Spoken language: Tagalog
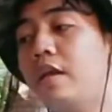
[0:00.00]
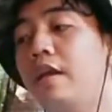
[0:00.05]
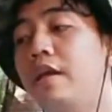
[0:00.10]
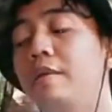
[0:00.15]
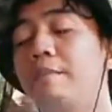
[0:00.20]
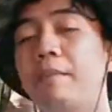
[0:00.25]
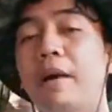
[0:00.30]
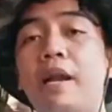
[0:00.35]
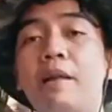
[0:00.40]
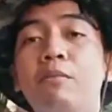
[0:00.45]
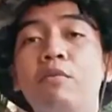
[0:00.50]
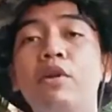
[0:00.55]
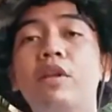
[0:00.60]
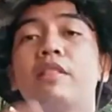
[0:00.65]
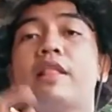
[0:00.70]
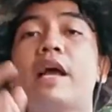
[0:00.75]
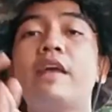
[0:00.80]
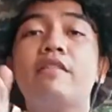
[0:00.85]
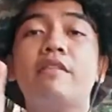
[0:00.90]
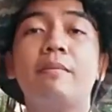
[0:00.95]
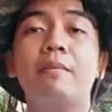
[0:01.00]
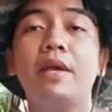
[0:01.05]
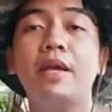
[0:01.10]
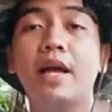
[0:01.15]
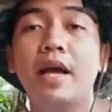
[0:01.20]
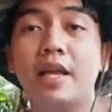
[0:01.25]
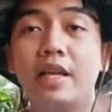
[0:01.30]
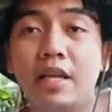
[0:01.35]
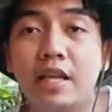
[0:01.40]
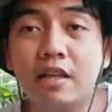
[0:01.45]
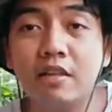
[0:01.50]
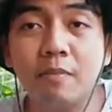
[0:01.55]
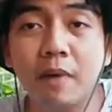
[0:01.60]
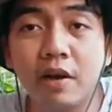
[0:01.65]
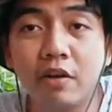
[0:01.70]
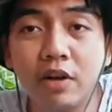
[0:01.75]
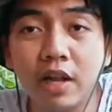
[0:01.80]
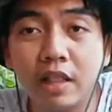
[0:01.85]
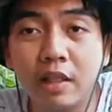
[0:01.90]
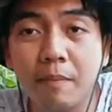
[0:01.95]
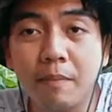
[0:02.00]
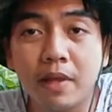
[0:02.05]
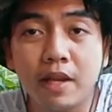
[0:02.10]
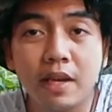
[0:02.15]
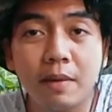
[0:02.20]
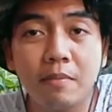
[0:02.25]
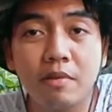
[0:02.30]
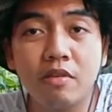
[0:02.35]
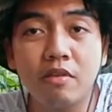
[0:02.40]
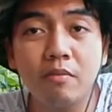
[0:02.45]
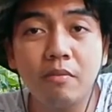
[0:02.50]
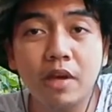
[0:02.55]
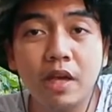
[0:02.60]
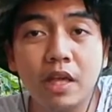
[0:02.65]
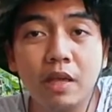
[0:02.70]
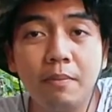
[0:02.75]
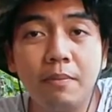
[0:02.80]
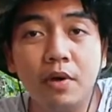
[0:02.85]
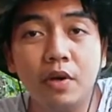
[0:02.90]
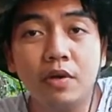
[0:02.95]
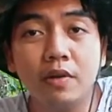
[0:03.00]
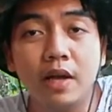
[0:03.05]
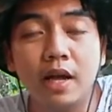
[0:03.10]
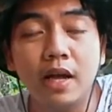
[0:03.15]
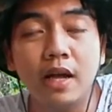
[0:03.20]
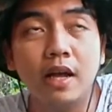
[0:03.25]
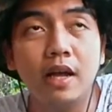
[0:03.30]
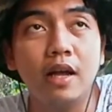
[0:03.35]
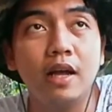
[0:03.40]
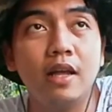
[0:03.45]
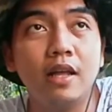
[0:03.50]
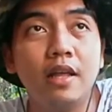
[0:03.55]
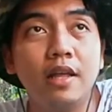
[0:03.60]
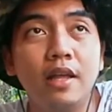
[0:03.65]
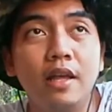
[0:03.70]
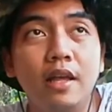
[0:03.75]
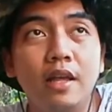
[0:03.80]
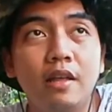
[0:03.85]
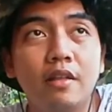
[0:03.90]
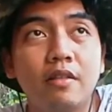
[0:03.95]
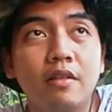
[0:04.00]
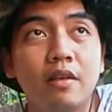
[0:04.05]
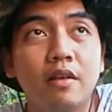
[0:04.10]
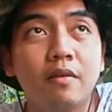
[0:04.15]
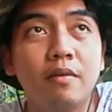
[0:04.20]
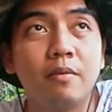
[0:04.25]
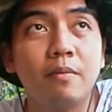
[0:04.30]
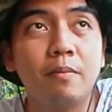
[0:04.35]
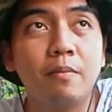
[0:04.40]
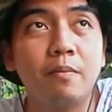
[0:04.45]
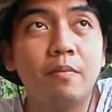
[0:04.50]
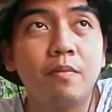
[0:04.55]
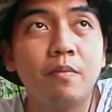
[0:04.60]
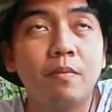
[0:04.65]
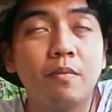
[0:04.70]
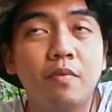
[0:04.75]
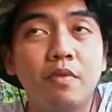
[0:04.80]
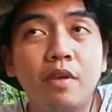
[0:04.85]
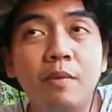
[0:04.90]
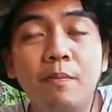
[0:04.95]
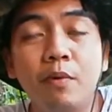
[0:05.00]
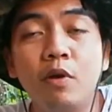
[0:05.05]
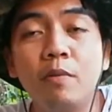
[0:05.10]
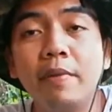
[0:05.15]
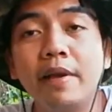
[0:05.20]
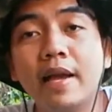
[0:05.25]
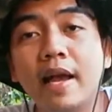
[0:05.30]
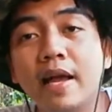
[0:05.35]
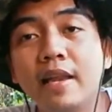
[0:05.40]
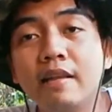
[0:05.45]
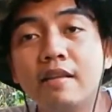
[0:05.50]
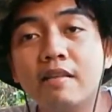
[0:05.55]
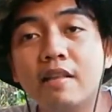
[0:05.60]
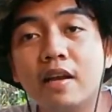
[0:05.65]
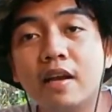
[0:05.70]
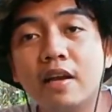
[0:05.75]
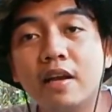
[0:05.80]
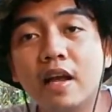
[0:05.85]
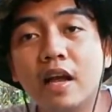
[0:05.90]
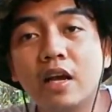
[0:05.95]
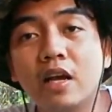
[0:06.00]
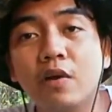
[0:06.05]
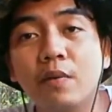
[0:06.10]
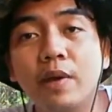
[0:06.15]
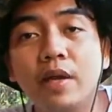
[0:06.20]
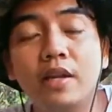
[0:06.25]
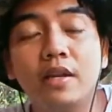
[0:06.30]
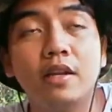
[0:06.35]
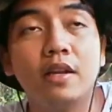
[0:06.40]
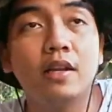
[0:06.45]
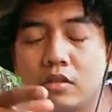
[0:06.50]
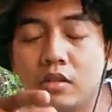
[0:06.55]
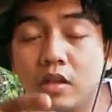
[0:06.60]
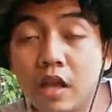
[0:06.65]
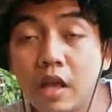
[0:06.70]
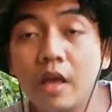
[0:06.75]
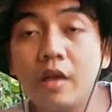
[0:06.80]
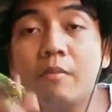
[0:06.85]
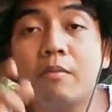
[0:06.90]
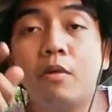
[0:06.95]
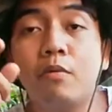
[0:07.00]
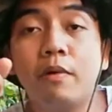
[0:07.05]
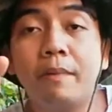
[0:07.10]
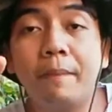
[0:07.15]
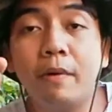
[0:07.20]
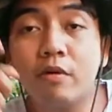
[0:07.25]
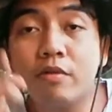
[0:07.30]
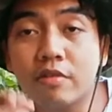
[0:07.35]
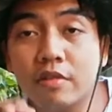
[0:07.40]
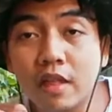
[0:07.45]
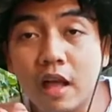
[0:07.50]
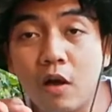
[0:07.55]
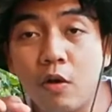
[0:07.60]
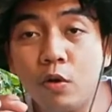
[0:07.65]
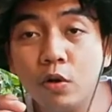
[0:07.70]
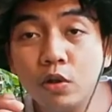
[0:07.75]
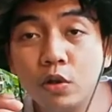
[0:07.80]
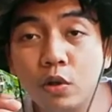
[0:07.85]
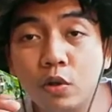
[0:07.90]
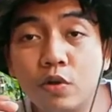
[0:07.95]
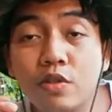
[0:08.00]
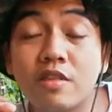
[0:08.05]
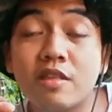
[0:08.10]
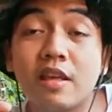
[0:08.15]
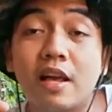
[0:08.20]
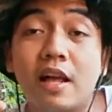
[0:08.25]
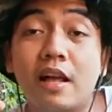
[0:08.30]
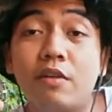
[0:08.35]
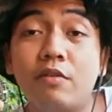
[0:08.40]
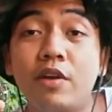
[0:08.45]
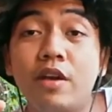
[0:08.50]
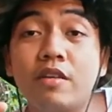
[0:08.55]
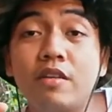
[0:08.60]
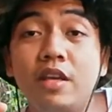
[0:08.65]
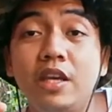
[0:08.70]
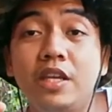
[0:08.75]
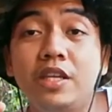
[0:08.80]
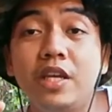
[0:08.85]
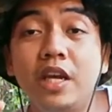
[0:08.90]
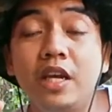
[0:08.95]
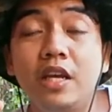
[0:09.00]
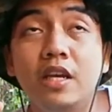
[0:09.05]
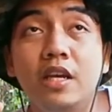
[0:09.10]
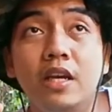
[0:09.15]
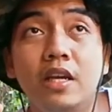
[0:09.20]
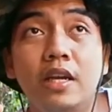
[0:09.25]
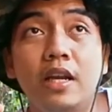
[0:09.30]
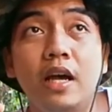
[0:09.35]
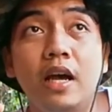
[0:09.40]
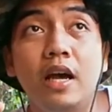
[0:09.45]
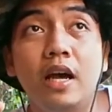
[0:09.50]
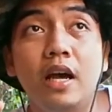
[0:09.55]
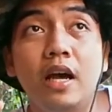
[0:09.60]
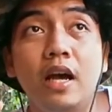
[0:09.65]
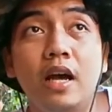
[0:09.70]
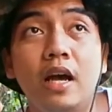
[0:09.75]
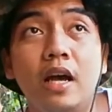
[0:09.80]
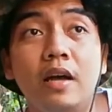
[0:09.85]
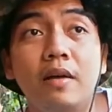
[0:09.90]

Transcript: para muna tayo sa mechanics bago natin ilabas yung mga ibon. Ah, simple mechanics lang gagawin. Magpo-post ako doon sa Kuya CJ ng